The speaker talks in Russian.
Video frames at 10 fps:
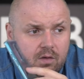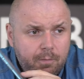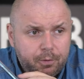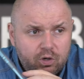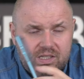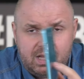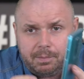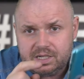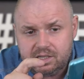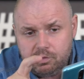И вы
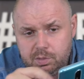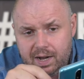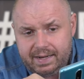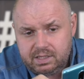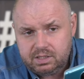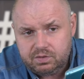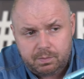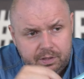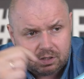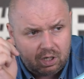просто-напросто выбираете эти все
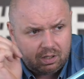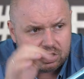приложения,